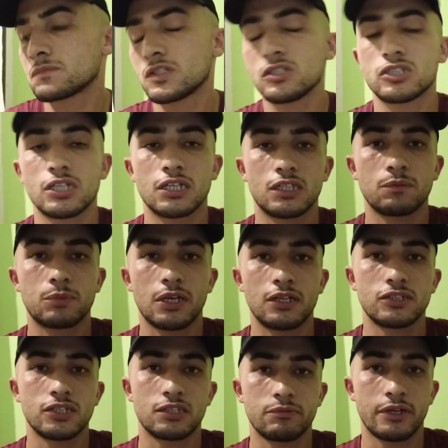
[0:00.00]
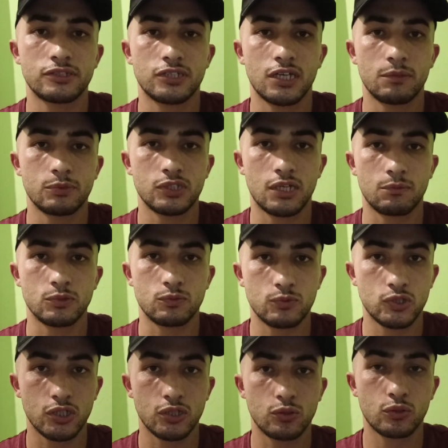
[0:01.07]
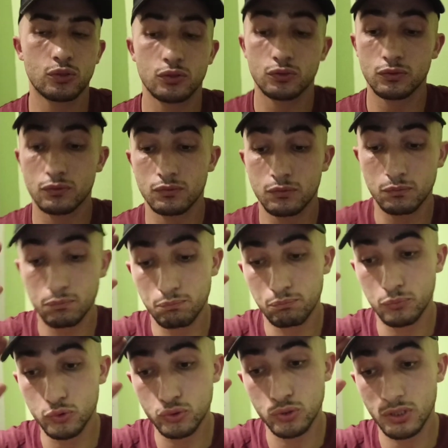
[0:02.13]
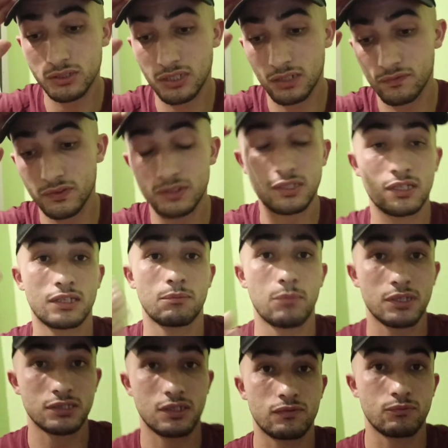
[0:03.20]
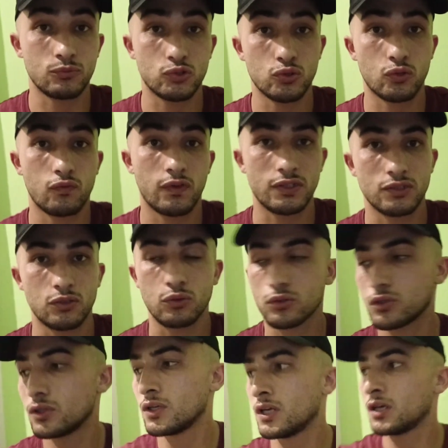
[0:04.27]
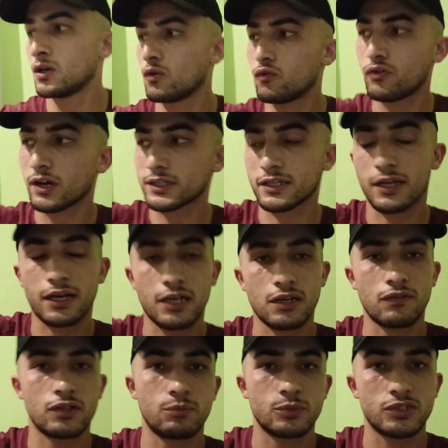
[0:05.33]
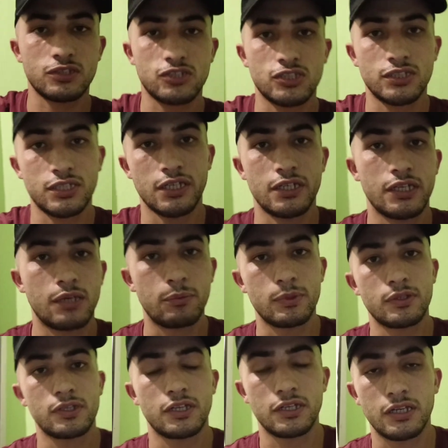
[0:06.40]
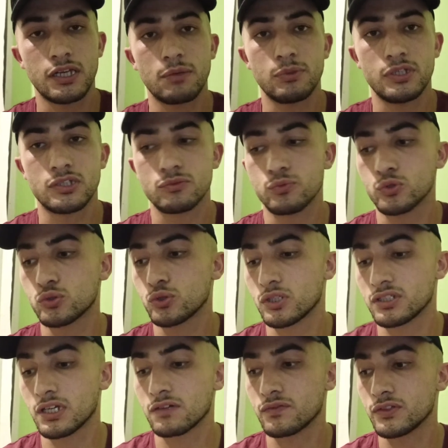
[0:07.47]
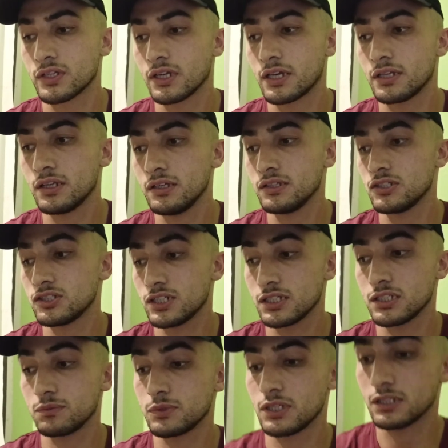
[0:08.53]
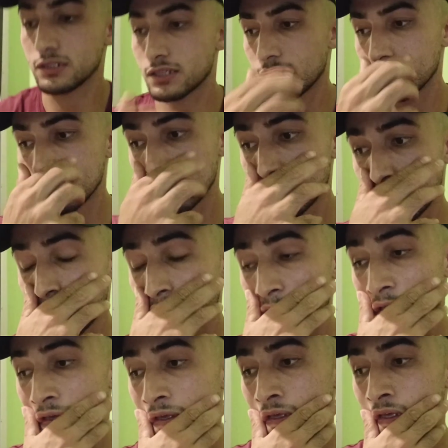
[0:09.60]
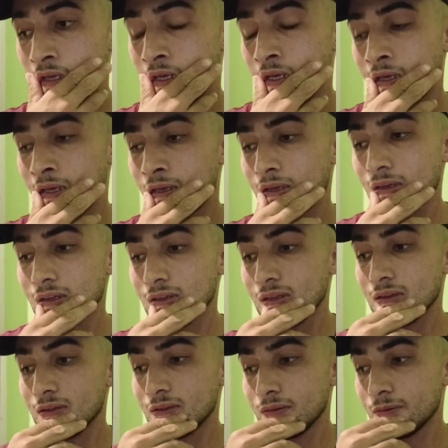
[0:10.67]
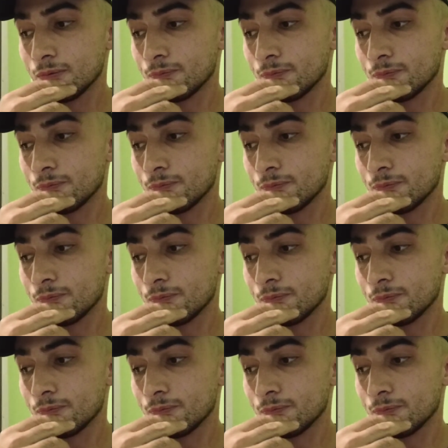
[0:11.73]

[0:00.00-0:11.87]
işe gidip geleceğiz. Başka yapacağımız bir şey yok. Bu süre zarfında zaten masrafımız çok fazla yok. Ufaktan karavanımızın içini yenile, yenileyebiliriz bu süre zarfında yani işe gidip gelirken. Ee,